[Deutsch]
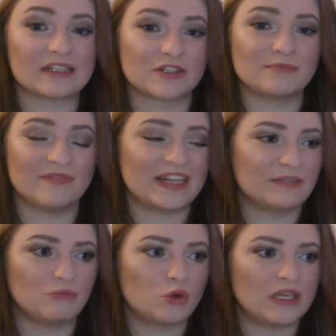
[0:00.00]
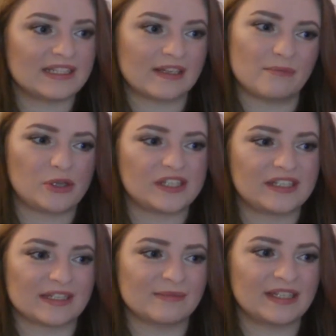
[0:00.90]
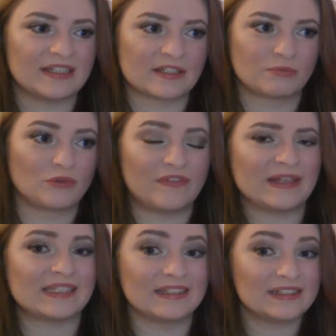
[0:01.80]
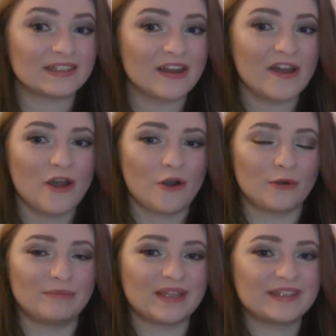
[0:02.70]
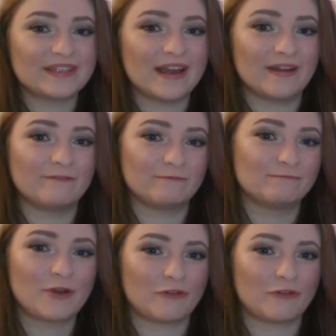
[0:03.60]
Also ich, wenn ich ein Buch lese, dann möchte ich, dass mich dieses Buch fesselt und mich ähm,